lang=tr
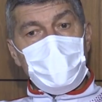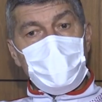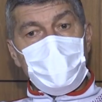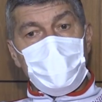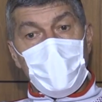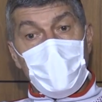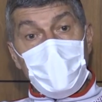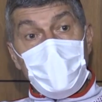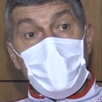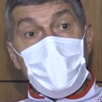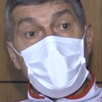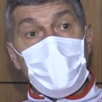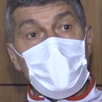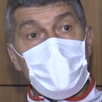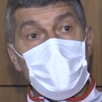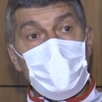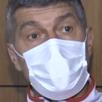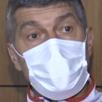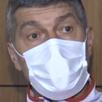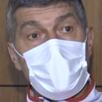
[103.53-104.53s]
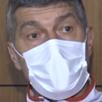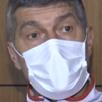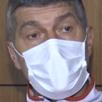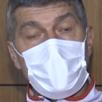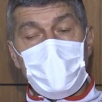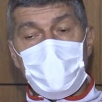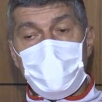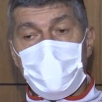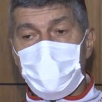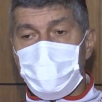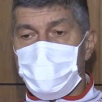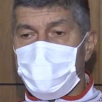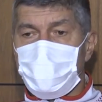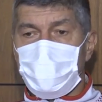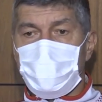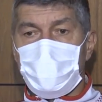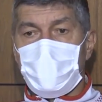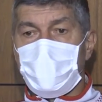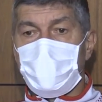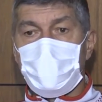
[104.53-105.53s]
puan almak için mücadele edeceğimiz hiç
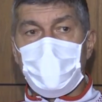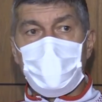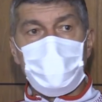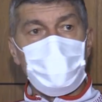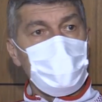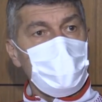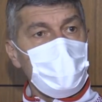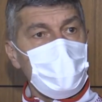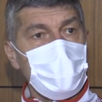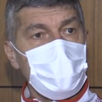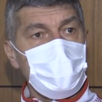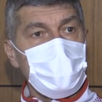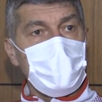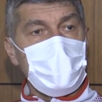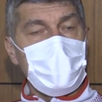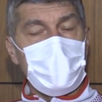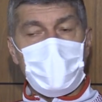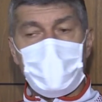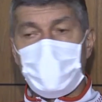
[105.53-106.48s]
çekintimiz yok kimseden.